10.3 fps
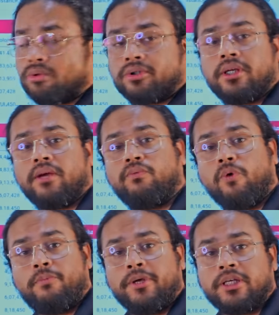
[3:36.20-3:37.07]
होती हैं
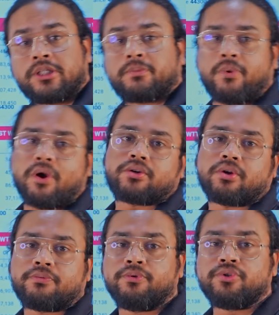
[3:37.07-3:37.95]
वो भी स्पॉट
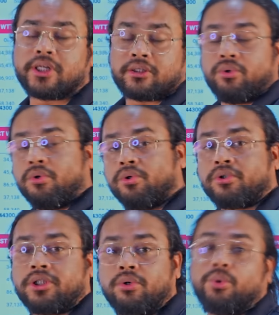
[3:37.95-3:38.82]
और फ्यूचर दोनों
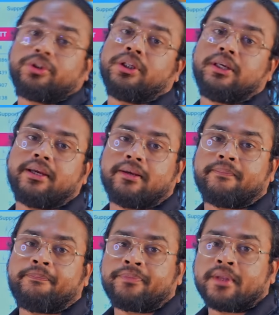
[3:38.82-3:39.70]
की होती हैं
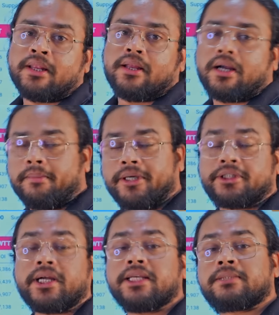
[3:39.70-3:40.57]

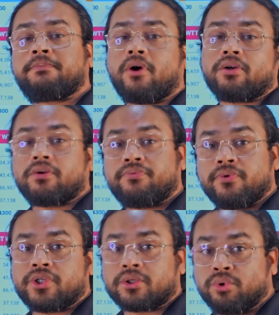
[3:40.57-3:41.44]
हमेशा स्पॉट और
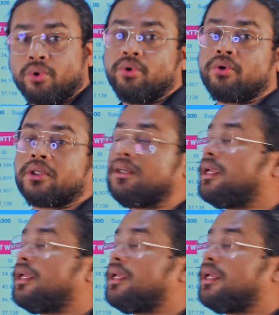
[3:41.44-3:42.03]
फ्यूचर दोनों की